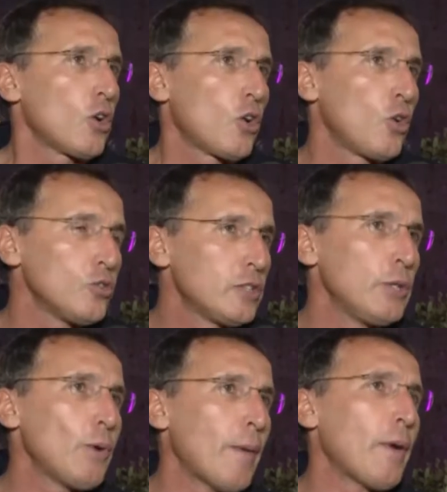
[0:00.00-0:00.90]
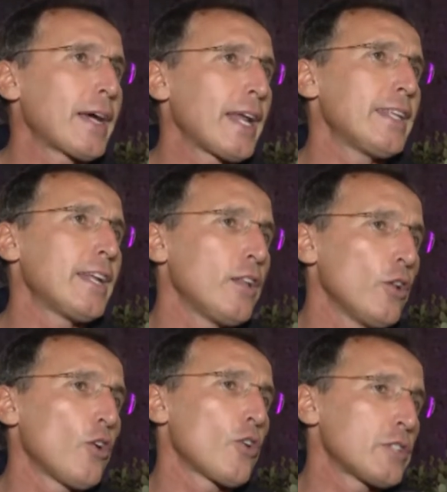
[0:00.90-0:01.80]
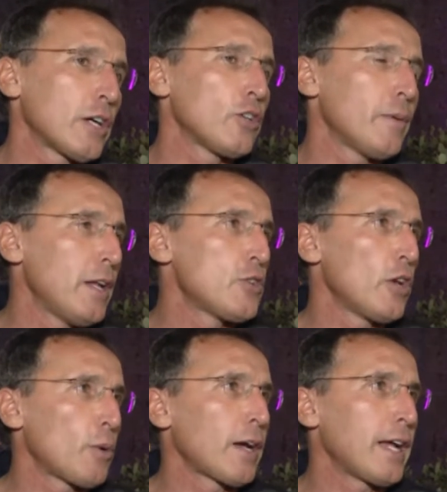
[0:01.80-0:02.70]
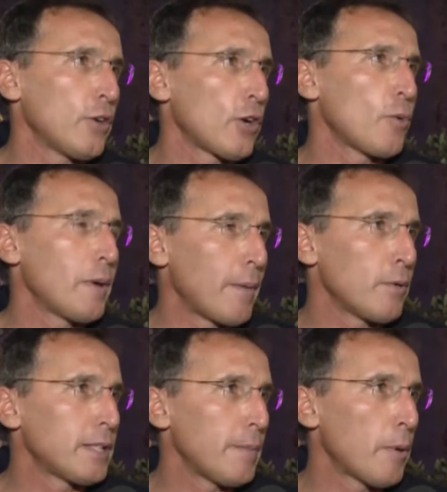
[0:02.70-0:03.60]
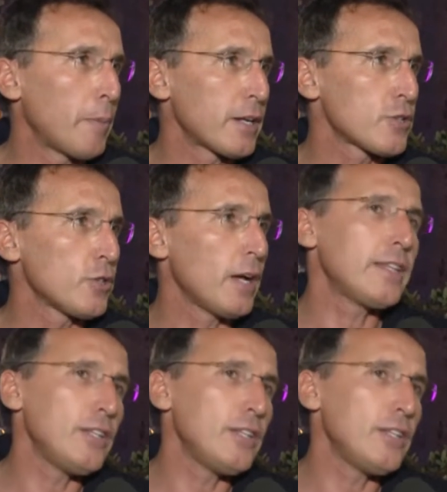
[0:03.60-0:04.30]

continuiamo a credere in loro, secondo me nel giro di qualche anno recuperiamo il tempo perso e